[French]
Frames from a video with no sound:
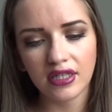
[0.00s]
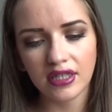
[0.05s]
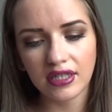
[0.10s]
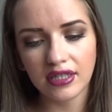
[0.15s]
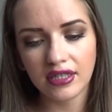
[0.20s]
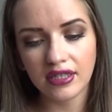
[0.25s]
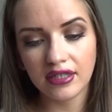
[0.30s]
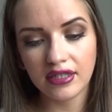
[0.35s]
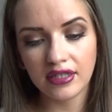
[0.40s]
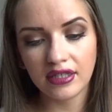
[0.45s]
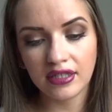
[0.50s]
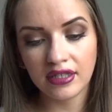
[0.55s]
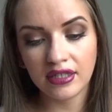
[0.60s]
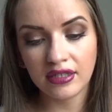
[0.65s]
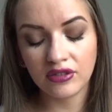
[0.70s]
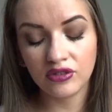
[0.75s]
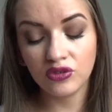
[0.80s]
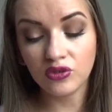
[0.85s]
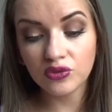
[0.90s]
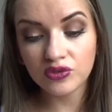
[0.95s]

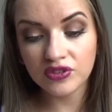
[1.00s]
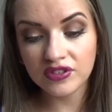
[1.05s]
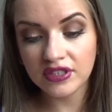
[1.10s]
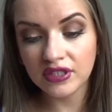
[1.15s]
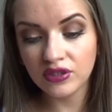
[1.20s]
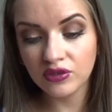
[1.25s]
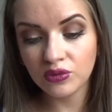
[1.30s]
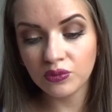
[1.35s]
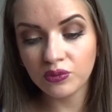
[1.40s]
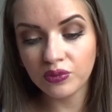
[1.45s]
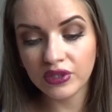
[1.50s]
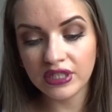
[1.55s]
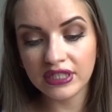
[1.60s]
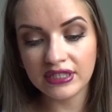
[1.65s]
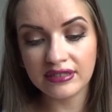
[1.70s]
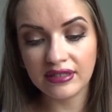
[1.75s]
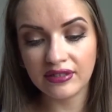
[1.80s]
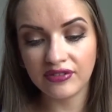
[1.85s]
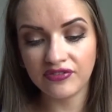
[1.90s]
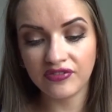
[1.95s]
Et non, sinon pour
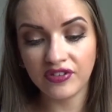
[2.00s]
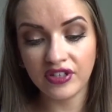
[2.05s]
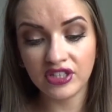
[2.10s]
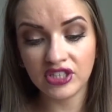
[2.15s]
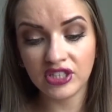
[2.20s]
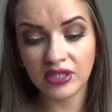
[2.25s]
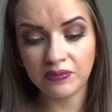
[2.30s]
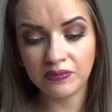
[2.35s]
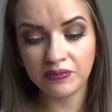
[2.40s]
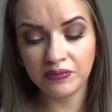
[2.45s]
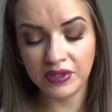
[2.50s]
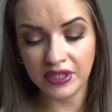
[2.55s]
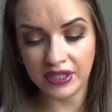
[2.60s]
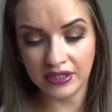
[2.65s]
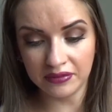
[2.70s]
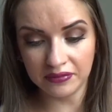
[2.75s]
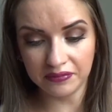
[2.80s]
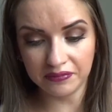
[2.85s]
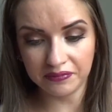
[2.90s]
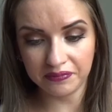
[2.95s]
les effets, j'aime
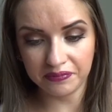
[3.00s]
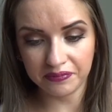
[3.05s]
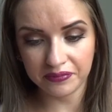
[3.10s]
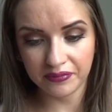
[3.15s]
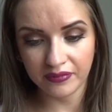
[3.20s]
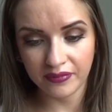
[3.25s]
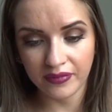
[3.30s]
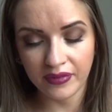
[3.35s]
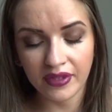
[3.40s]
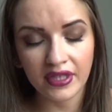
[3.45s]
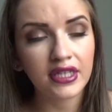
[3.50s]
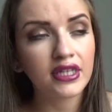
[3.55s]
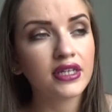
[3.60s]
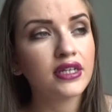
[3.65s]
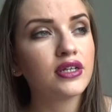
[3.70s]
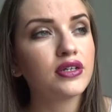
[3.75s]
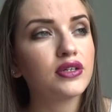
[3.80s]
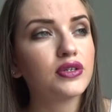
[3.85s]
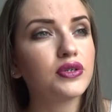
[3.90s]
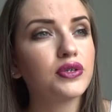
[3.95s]
bien.
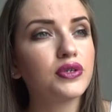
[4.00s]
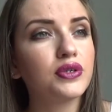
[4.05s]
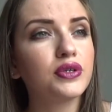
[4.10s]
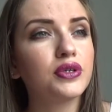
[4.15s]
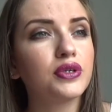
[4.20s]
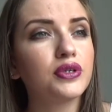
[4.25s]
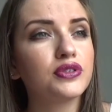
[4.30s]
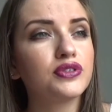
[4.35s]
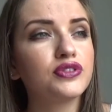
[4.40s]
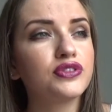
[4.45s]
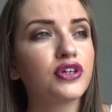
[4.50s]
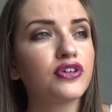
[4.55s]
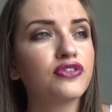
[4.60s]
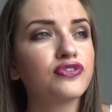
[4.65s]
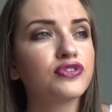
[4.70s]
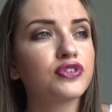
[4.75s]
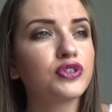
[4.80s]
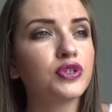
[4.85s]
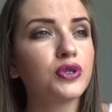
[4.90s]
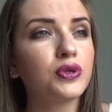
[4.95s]
Euh,
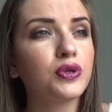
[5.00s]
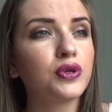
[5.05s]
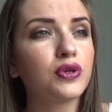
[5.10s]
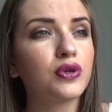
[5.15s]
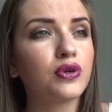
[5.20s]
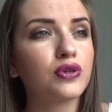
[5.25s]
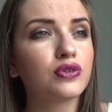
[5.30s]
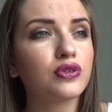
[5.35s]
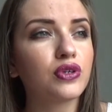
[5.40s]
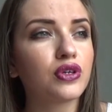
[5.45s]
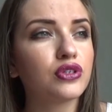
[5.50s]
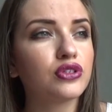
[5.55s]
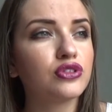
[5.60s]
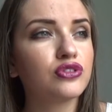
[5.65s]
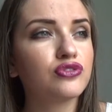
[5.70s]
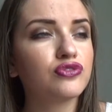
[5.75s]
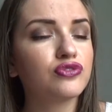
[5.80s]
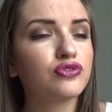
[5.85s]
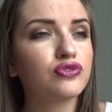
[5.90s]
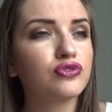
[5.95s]
sauf que, encore une
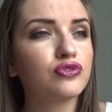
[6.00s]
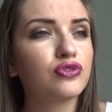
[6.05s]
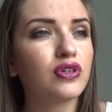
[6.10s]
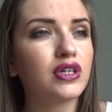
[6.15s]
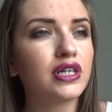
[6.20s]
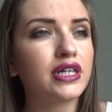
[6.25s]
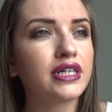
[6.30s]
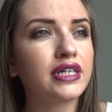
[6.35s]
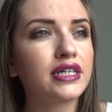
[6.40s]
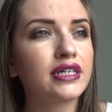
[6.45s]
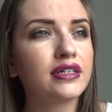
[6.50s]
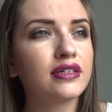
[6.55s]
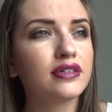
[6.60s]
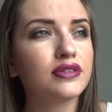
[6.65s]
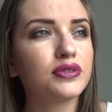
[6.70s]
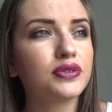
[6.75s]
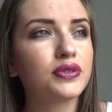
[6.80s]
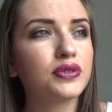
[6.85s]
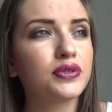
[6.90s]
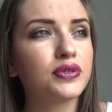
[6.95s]
fois,
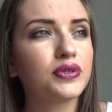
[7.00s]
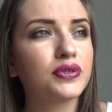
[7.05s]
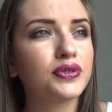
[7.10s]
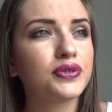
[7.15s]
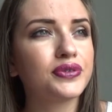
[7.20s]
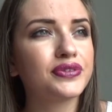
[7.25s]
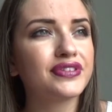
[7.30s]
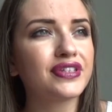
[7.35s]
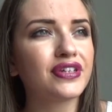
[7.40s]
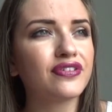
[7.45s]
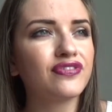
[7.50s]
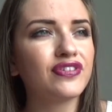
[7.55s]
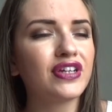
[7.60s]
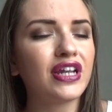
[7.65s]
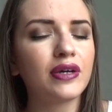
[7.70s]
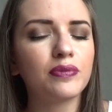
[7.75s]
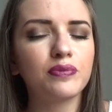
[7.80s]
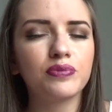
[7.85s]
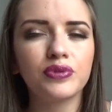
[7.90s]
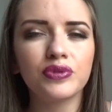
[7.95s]
euh, ça fait
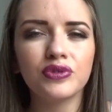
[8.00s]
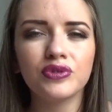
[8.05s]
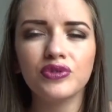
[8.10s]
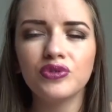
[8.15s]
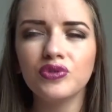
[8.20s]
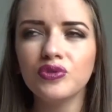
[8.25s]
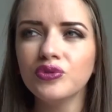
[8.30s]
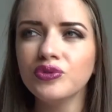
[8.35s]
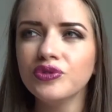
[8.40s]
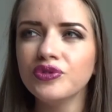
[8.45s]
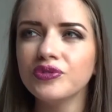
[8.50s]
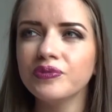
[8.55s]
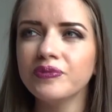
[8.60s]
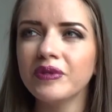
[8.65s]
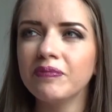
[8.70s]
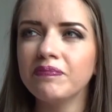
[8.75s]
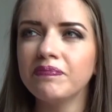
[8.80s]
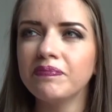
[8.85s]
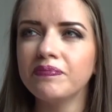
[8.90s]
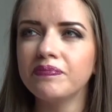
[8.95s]
la peau douce,
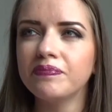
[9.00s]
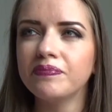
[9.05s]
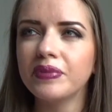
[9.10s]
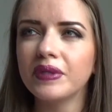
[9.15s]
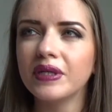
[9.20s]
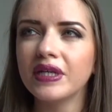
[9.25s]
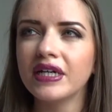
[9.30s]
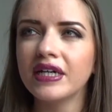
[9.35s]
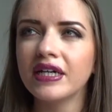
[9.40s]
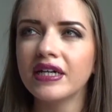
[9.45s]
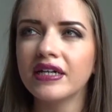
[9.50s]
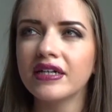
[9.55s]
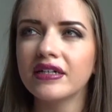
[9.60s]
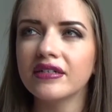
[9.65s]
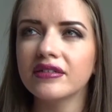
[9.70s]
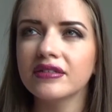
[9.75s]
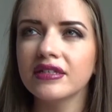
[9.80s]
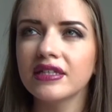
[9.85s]
mais pas...